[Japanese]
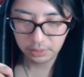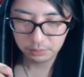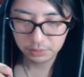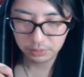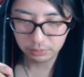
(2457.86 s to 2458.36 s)
う。
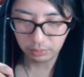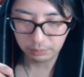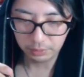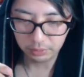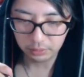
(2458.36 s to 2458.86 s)
悩みすぎると
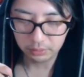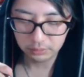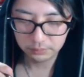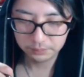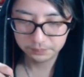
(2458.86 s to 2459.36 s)
やばいかな。
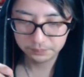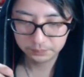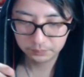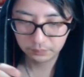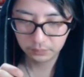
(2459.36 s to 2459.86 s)

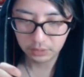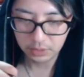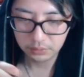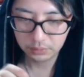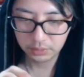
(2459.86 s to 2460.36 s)

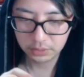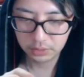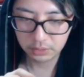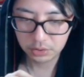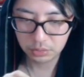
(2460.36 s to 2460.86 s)
回復だけ
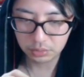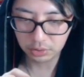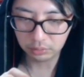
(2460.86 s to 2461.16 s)
絶対し